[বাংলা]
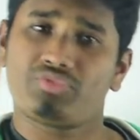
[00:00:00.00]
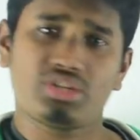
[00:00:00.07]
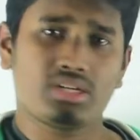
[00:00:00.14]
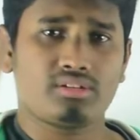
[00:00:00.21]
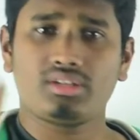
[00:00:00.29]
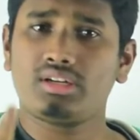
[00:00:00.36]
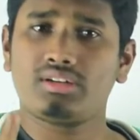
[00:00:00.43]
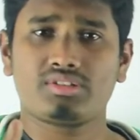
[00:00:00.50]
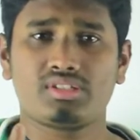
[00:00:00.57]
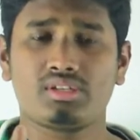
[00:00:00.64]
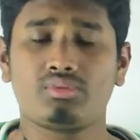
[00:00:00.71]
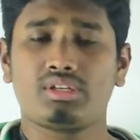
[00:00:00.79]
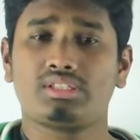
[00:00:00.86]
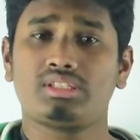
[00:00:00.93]
চারটা হার্ট
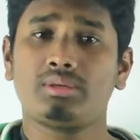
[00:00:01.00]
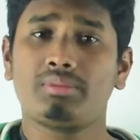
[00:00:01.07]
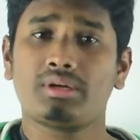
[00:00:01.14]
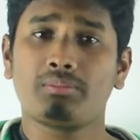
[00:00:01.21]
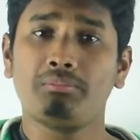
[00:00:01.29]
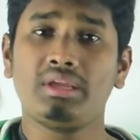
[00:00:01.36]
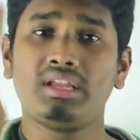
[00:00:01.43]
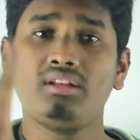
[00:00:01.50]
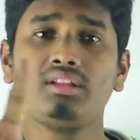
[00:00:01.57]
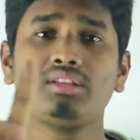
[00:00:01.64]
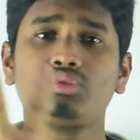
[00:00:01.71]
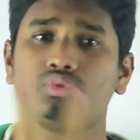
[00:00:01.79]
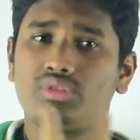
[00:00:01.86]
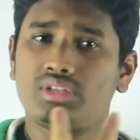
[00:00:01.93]
সাউন্ড আছে বাট
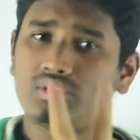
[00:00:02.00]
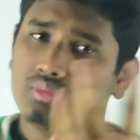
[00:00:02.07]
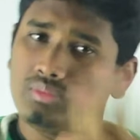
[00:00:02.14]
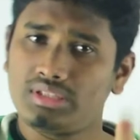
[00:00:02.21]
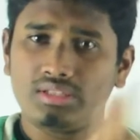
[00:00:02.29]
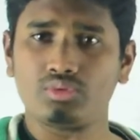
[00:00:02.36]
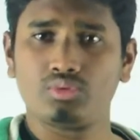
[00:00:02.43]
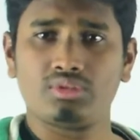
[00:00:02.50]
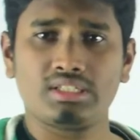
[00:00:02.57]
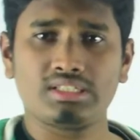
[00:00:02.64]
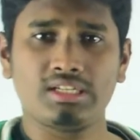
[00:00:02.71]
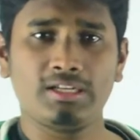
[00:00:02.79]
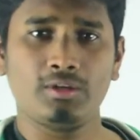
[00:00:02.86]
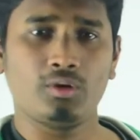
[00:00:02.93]
মেনলি দুইটা তোমাদের দুইটা
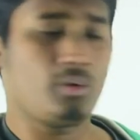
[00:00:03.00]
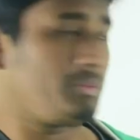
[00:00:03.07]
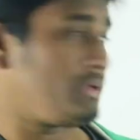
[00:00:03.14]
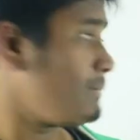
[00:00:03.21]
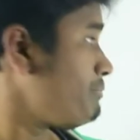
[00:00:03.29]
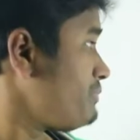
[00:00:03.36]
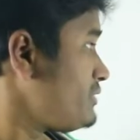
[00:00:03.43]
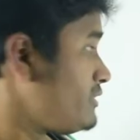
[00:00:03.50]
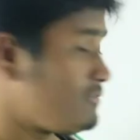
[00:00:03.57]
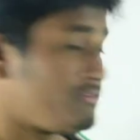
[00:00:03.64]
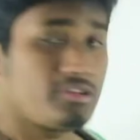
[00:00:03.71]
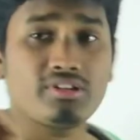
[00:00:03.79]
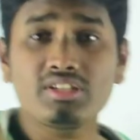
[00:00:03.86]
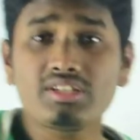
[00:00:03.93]
জানলেই হবে
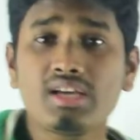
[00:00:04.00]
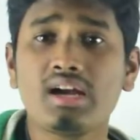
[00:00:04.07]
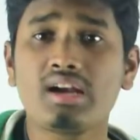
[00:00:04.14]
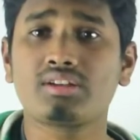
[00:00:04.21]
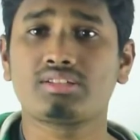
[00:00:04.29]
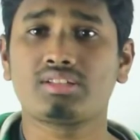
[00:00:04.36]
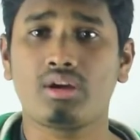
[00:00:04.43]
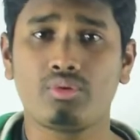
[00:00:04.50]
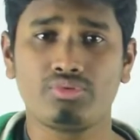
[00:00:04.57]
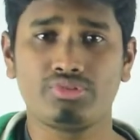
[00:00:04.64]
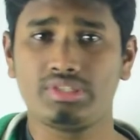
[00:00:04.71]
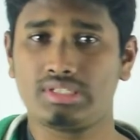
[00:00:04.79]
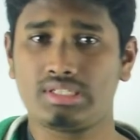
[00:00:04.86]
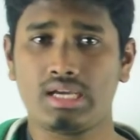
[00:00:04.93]
ফার্স্ট হার্ট সাউন্ড
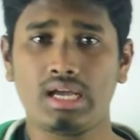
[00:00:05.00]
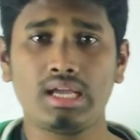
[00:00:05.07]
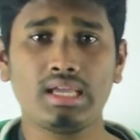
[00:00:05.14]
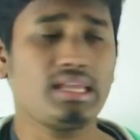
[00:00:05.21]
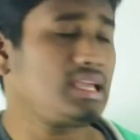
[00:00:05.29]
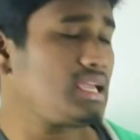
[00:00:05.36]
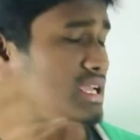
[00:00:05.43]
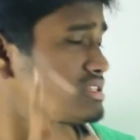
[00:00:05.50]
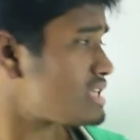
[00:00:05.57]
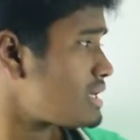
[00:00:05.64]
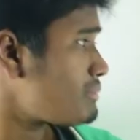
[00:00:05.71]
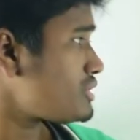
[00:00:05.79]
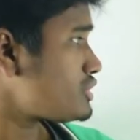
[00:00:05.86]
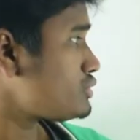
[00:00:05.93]
যেটা এটা
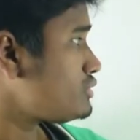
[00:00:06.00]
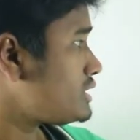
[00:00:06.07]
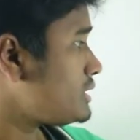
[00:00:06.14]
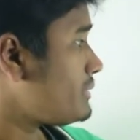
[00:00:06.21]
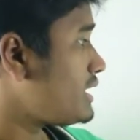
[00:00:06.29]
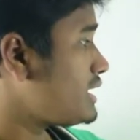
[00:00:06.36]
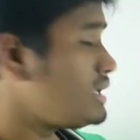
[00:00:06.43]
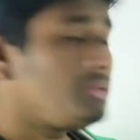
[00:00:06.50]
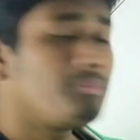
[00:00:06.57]
আমরা শুনতে পারি